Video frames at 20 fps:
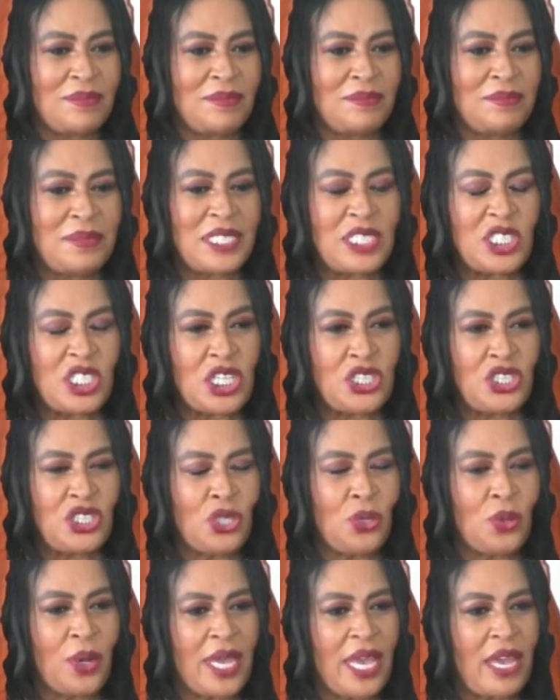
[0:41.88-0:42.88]
أه،
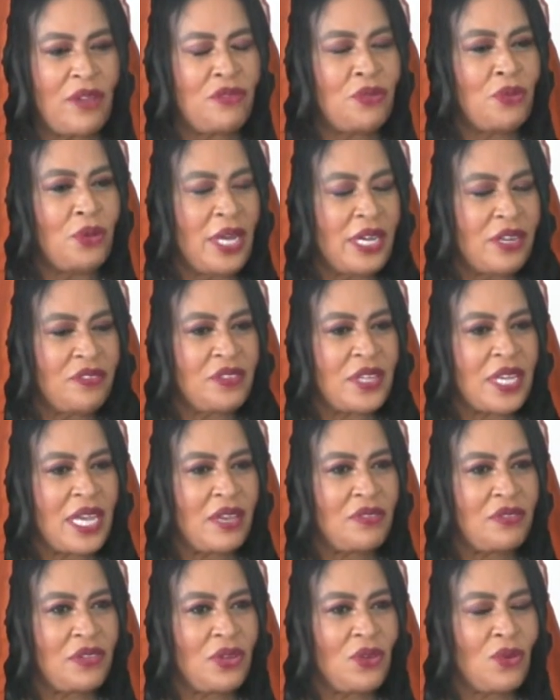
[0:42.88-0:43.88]
بتشجعه كيف وعرفت
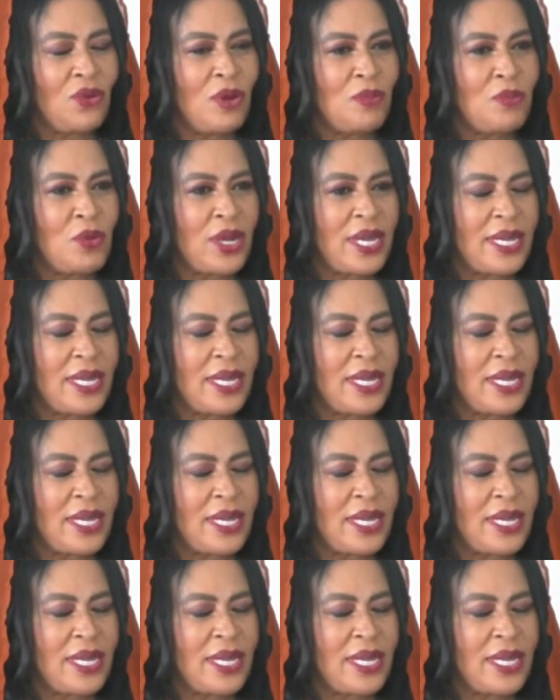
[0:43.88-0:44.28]
كيف انه هو أه، ممكن